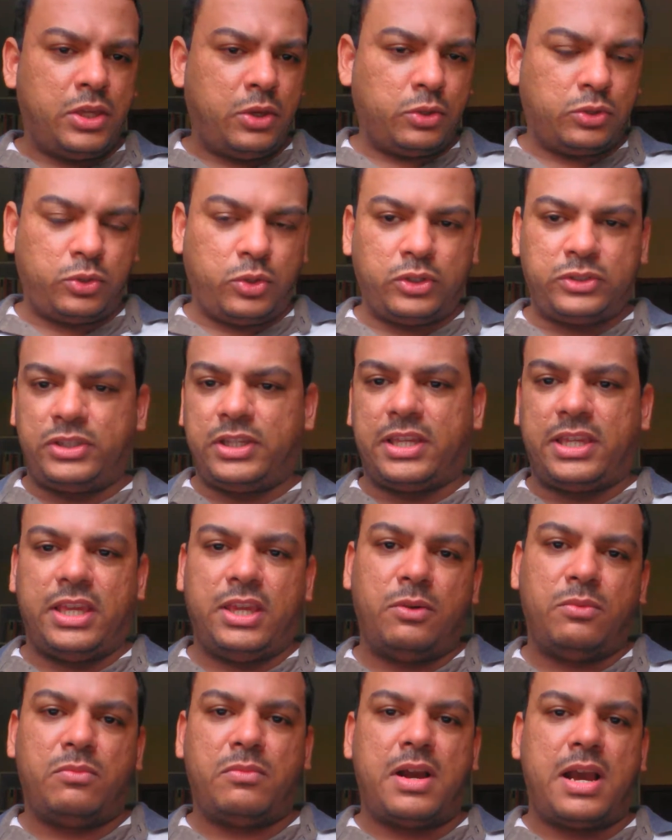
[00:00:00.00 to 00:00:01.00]
Eu trouxe
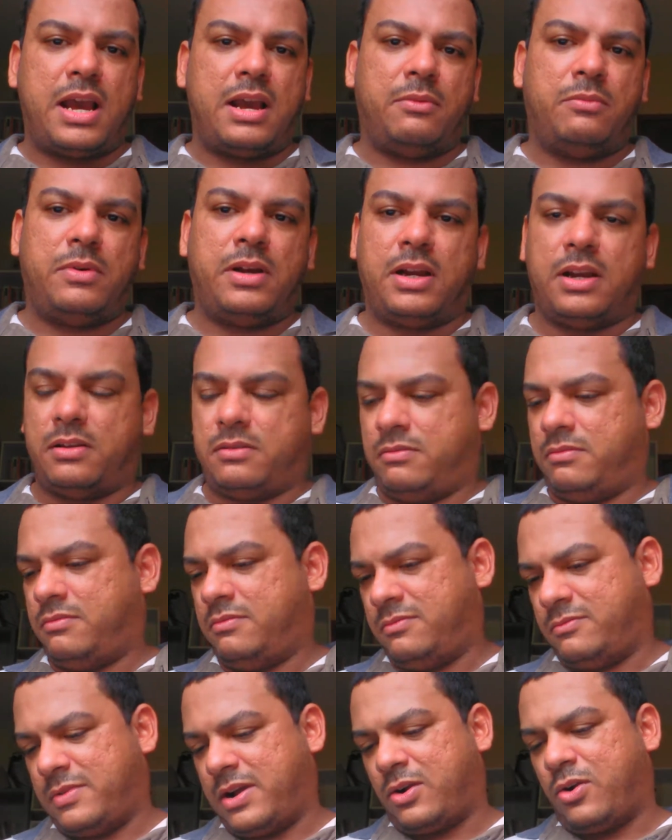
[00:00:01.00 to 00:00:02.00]
aqui uma, uma,
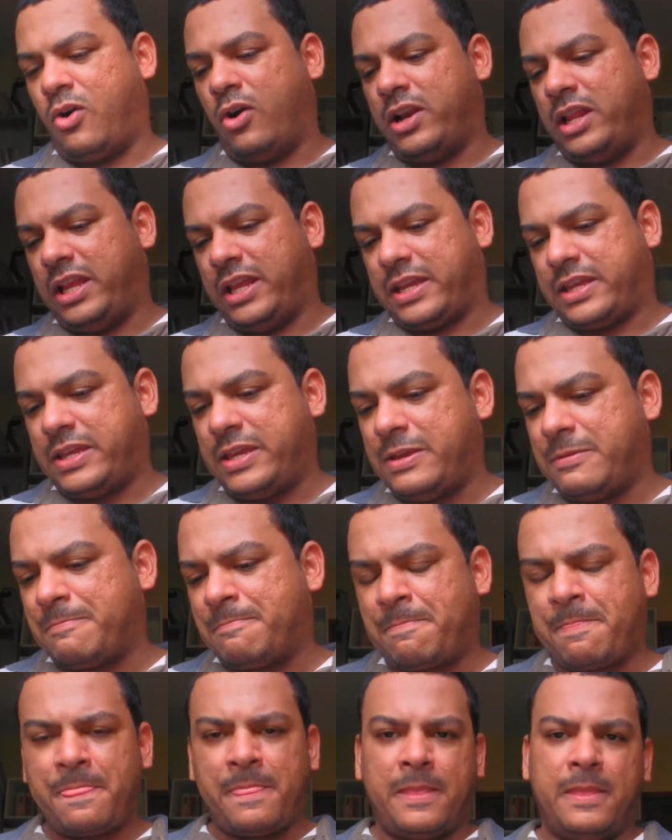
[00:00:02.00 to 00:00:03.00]
uma colinha aqui
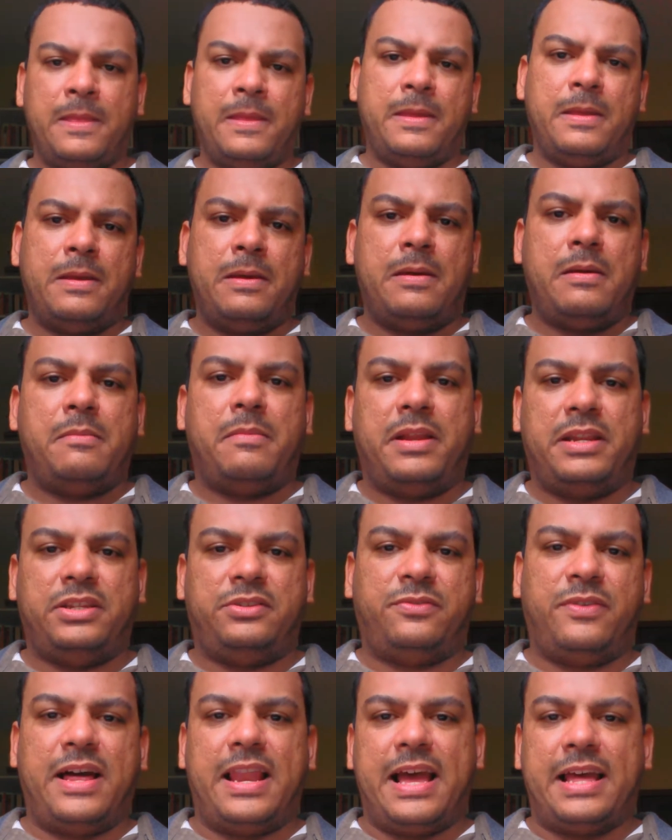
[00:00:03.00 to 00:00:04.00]
para a
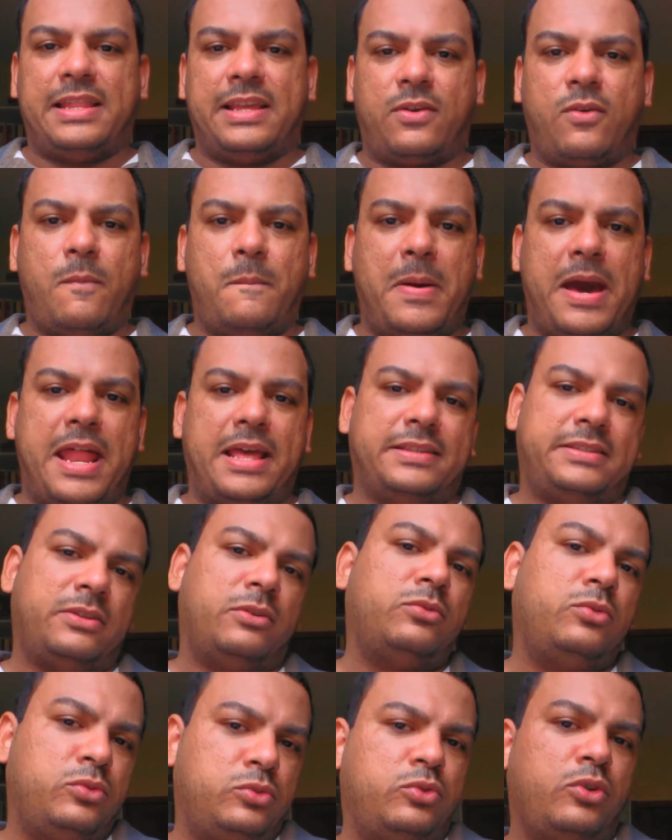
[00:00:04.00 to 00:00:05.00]
gente falar da
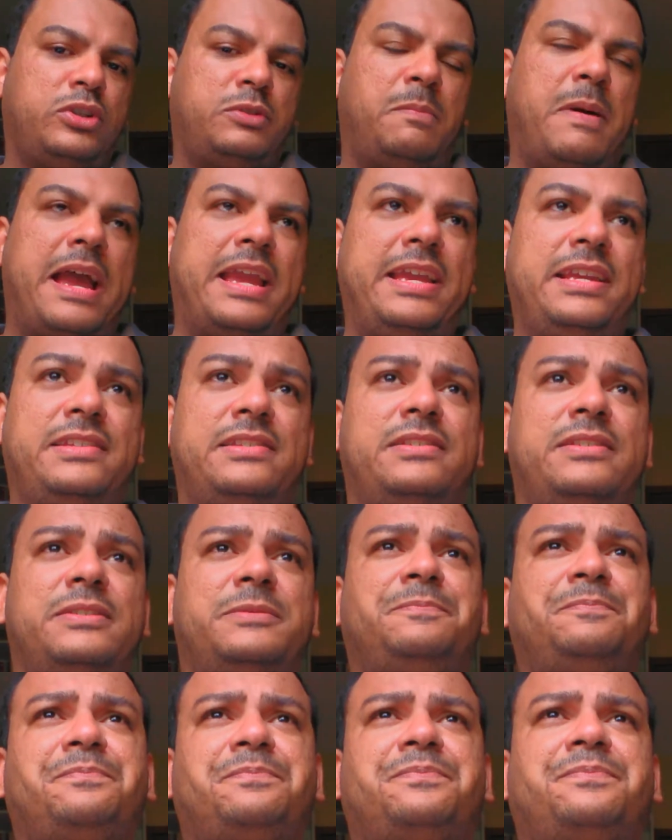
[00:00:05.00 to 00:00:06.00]
comparação dos dois países.